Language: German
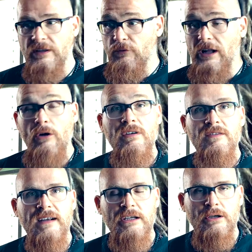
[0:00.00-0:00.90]
dem wurde auch
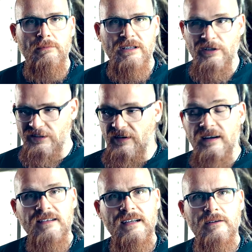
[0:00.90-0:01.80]
was weggenommen mit einer
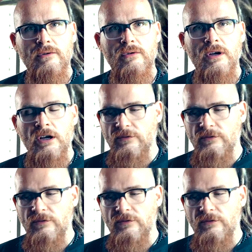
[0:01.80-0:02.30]
Zwangshandlung.